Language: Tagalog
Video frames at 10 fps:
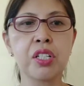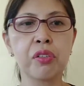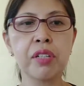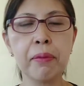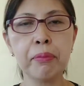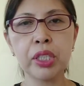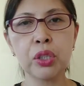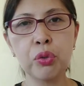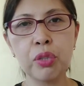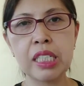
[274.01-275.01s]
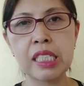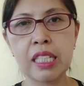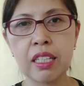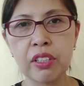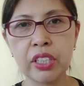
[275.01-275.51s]
So, number two
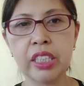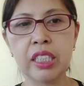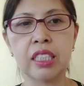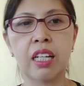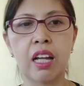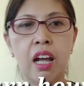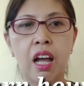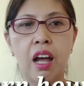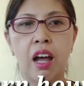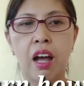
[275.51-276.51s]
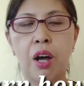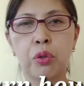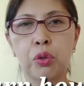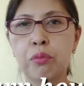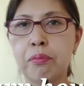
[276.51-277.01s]
is learn
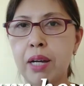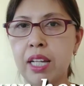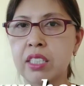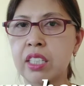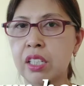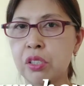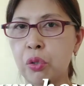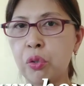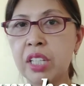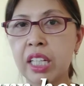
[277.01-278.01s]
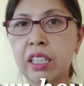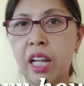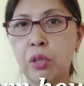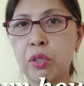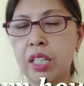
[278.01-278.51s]
how to budget. So,
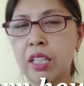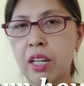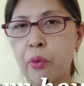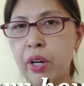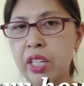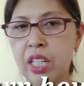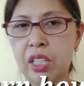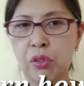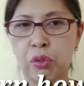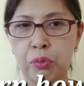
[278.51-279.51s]
konektado yung dalawang yan.